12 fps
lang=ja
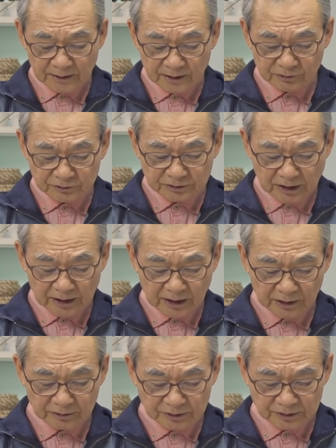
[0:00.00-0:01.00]
いくつか
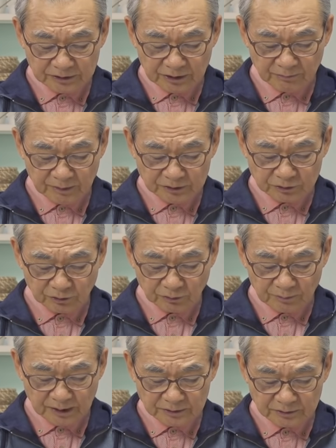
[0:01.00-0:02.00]
確認してみましょ
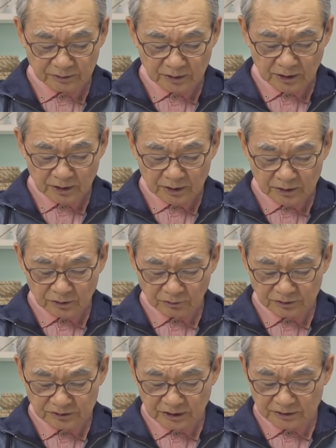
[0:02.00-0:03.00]
う。まずよ
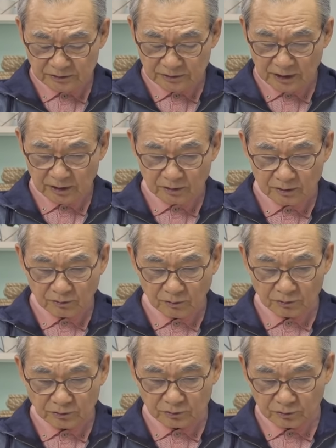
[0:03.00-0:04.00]
ん節で
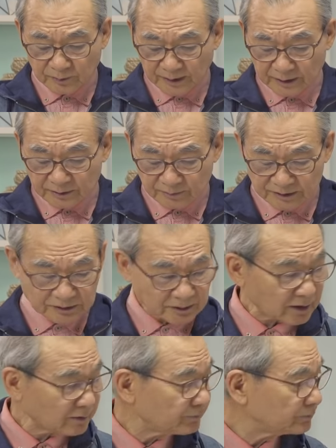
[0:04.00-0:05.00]
こういう言葉がありまし
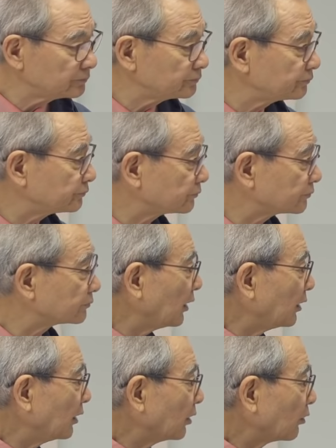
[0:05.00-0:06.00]
た。
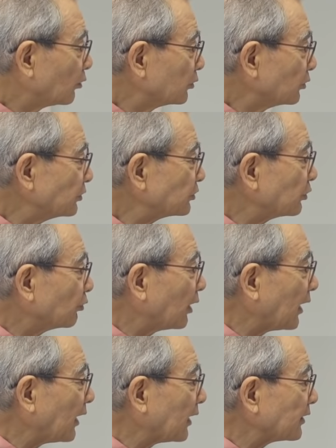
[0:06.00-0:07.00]
この人
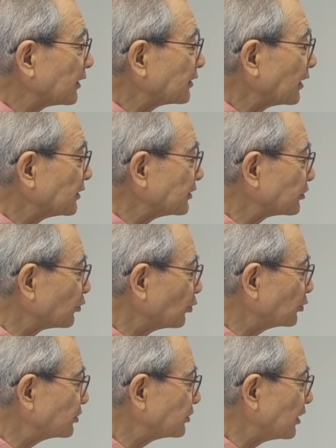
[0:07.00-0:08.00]
はあなたに
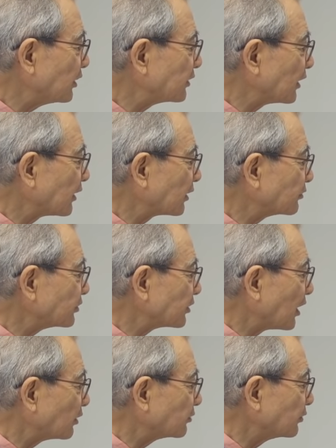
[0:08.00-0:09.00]
そうしていただく資
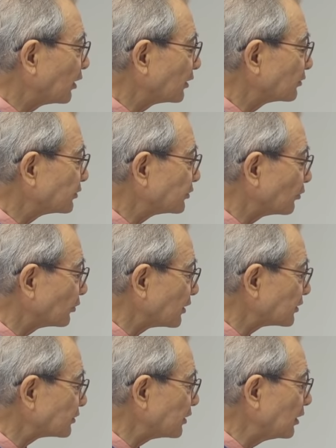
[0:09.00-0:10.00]
格のある人で
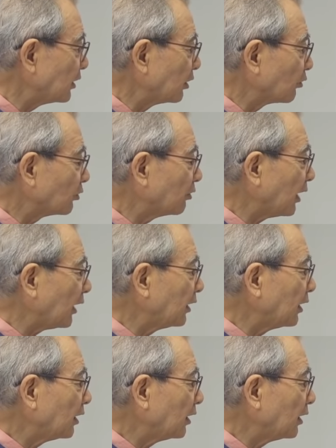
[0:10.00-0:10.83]
す。これは